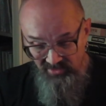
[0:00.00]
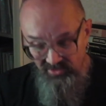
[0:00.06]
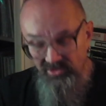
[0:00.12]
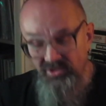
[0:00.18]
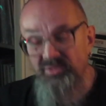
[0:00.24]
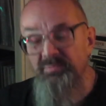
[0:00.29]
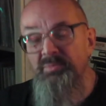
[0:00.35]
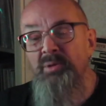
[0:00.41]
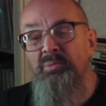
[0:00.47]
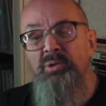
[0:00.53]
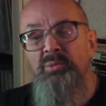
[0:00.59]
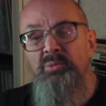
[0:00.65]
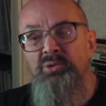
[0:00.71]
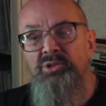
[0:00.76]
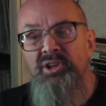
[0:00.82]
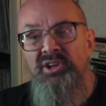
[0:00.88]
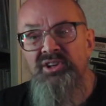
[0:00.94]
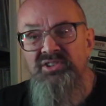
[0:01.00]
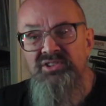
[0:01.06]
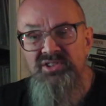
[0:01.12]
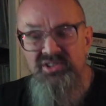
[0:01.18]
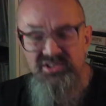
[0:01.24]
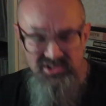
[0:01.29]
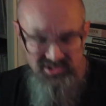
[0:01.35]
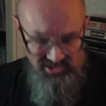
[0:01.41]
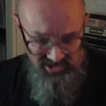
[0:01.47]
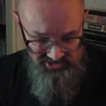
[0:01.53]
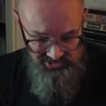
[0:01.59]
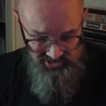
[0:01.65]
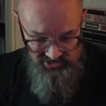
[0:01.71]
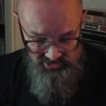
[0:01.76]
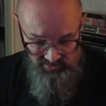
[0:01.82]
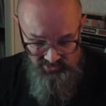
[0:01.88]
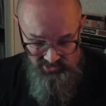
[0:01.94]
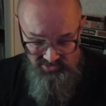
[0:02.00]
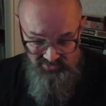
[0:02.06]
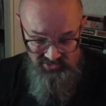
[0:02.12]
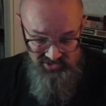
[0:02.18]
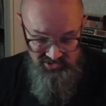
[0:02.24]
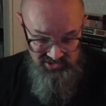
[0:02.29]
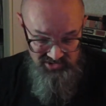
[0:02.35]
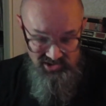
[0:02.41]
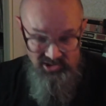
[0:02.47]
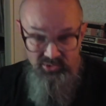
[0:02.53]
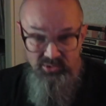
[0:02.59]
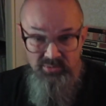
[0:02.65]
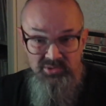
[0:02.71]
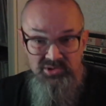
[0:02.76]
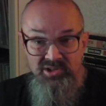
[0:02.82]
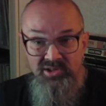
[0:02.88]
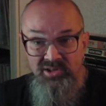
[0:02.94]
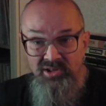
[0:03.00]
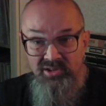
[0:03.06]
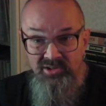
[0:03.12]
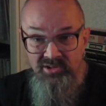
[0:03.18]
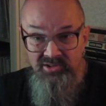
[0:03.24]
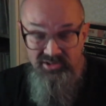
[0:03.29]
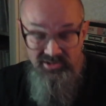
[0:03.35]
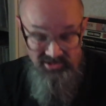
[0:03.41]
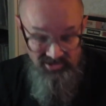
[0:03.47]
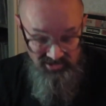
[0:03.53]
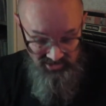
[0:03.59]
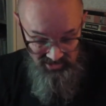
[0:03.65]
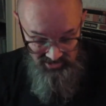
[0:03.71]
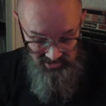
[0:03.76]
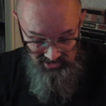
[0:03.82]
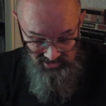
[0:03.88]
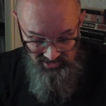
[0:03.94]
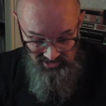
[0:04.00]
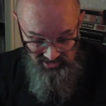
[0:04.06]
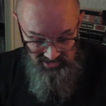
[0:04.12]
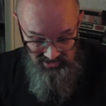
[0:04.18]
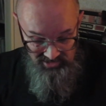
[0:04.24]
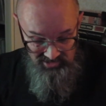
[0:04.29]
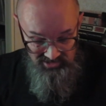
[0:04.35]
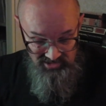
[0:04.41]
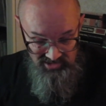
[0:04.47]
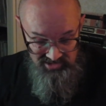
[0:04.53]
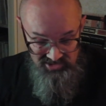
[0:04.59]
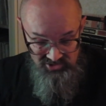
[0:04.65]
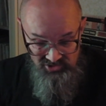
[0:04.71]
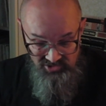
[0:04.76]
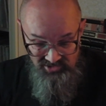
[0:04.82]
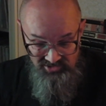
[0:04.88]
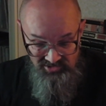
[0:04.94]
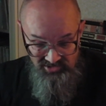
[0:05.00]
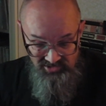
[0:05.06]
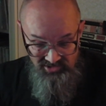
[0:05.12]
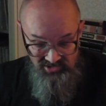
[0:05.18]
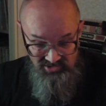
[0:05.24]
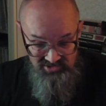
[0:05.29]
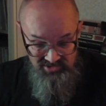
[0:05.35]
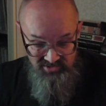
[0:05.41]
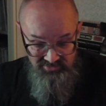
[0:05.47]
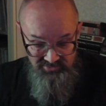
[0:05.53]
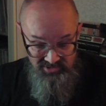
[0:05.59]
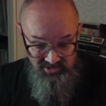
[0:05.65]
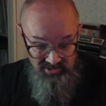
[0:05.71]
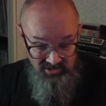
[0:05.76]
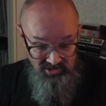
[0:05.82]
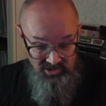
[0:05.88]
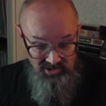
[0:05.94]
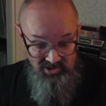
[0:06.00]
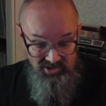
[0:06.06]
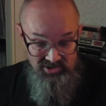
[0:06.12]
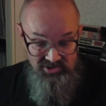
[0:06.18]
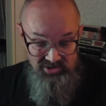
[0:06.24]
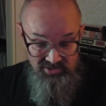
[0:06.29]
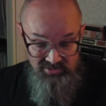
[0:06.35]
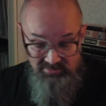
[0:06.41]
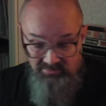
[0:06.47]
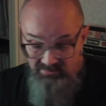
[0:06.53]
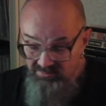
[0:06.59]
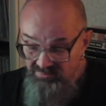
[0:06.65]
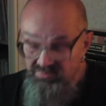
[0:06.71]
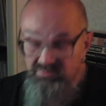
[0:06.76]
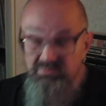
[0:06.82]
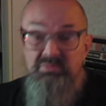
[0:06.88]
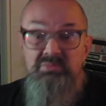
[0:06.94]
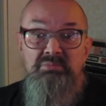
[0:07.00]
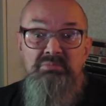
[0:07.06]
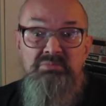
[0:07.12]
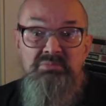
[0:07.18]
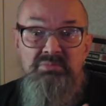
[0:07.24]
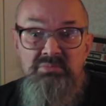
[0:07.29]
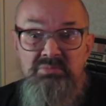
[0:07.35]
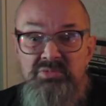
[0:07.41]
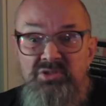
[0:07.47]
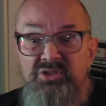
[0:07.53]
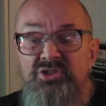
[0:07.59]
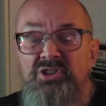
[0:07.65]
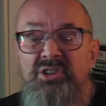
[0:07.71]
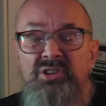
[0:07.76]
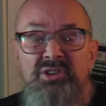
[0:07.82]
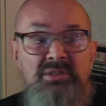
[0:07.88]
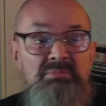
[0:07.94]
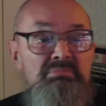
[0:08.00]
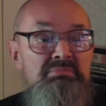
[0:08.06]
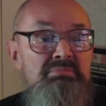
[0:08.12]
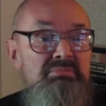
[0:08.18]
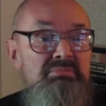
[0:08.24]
Их, по-моему, три здесь, если я не ошибаюсь. Весь остальной материал – это классический Теньер завтра. И совершенно